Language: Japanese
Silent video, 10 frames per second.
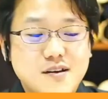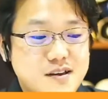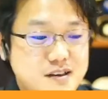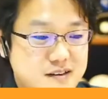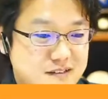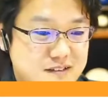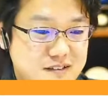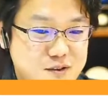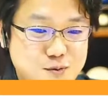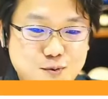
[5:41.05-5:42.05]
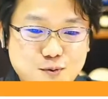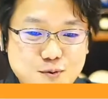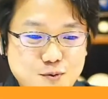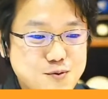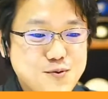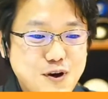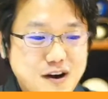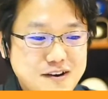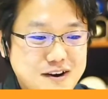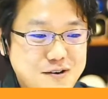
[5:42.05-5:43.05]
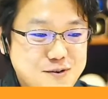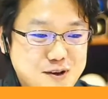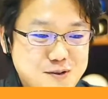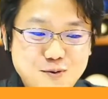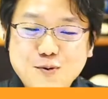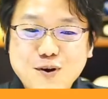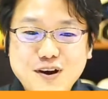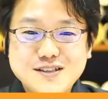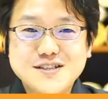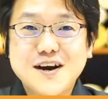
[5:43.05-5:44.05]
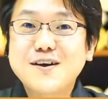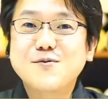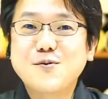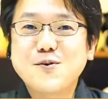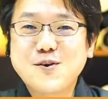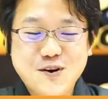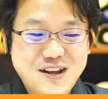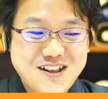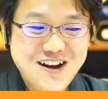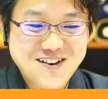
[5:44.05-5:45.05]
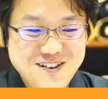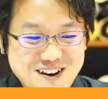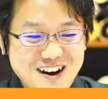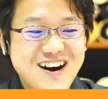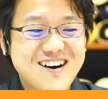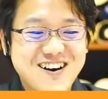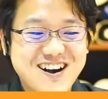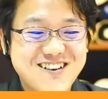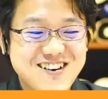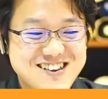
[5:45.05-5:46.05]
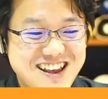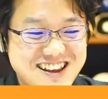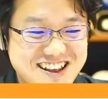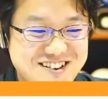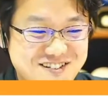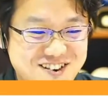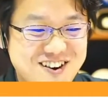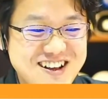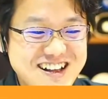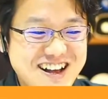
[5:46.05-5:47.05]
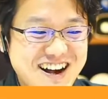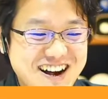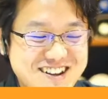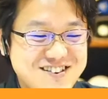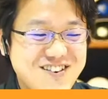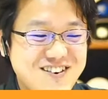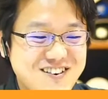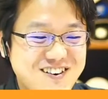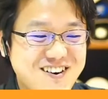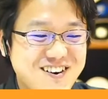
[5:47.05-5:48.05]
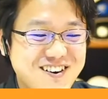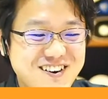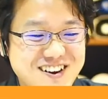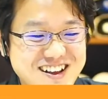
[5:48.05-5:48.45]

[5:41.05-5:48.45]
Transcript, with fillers: えー、どういう感覚だとこれが近いという距離になるのか分かりませんけども、あのー